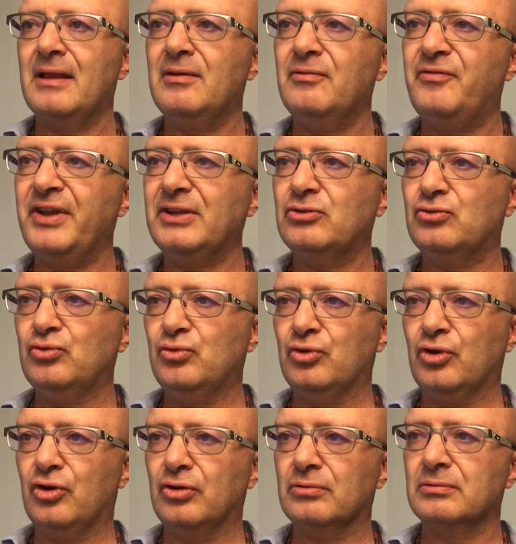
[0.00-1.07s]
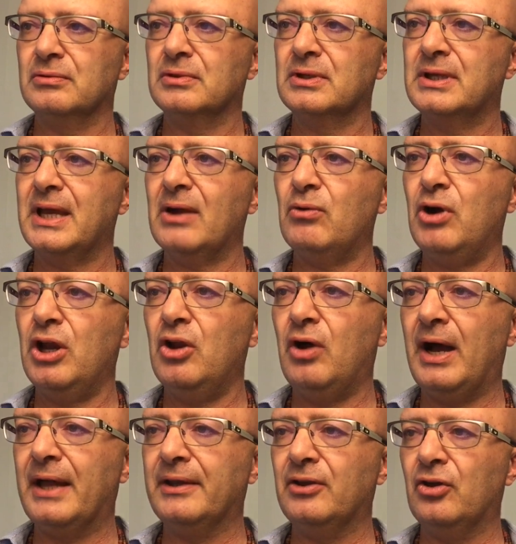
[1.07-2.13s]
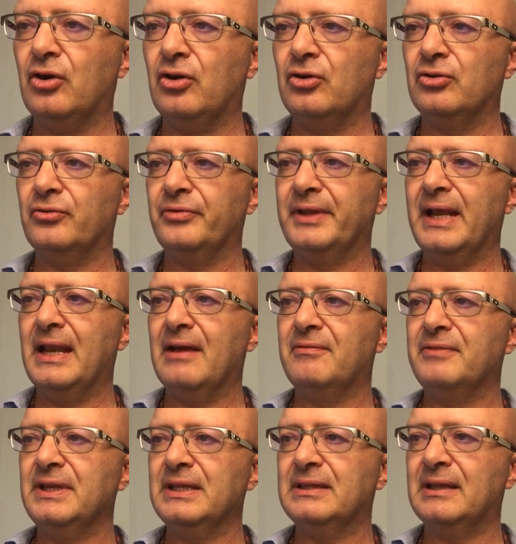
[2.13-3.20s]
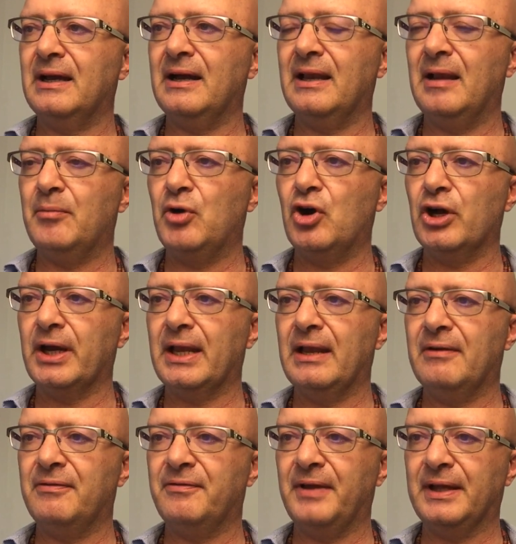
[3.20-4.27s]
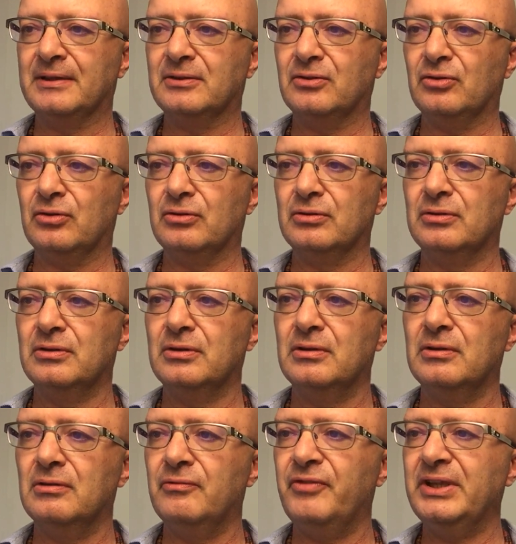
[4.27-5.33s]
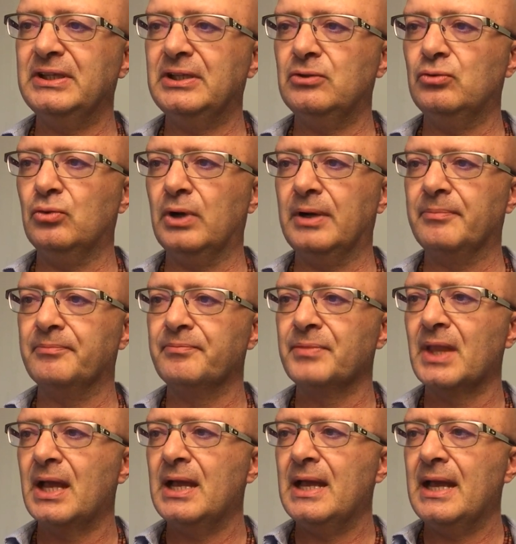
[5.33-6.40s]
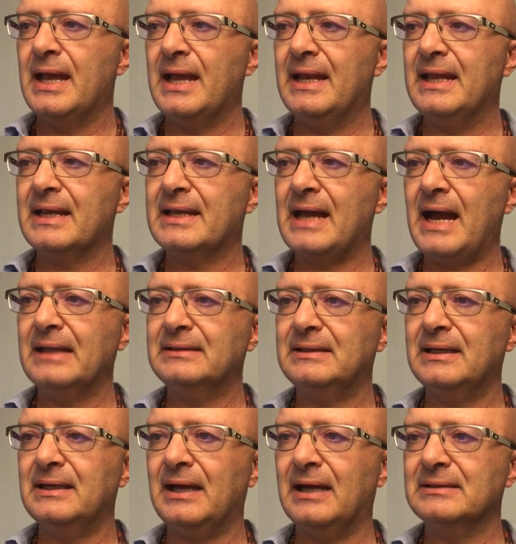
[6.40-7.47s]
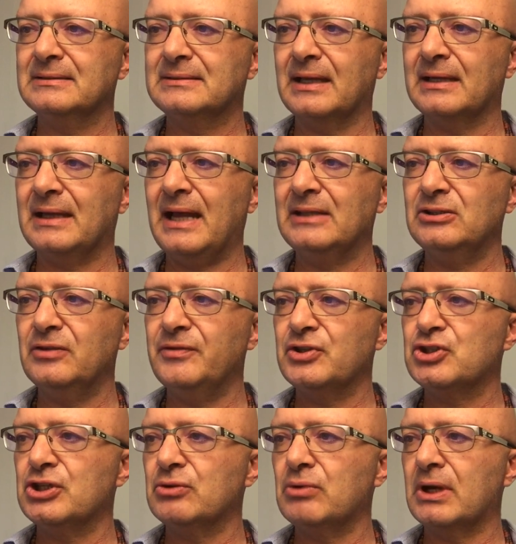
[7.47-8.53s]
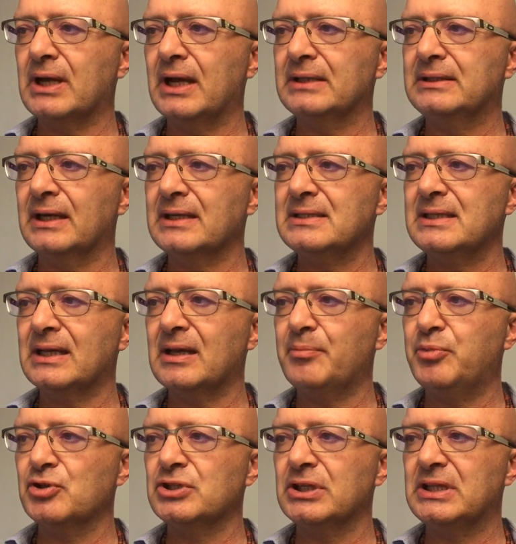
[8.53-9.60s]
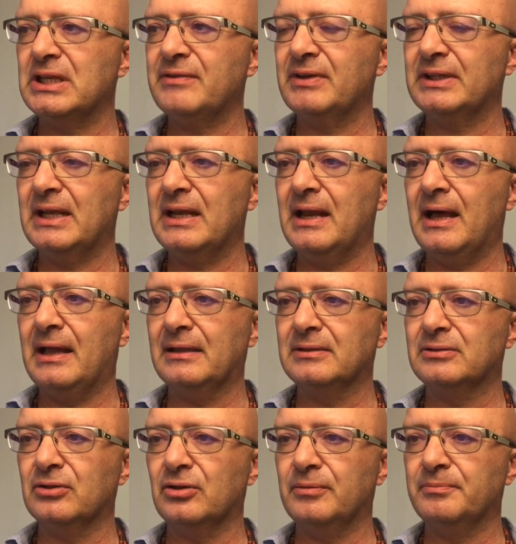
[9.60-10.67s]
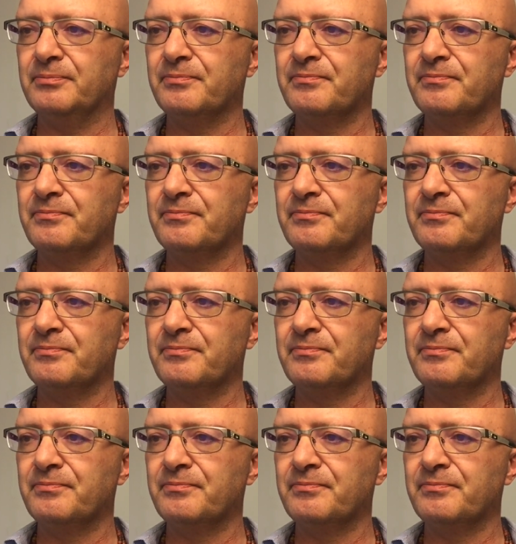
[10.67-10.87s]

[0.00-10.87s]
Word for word: 21. Che ruolo hanno nella vita l'amore e l'affetto? 22. Elencate alternandovi 5 caratteristiche positive dell'altro.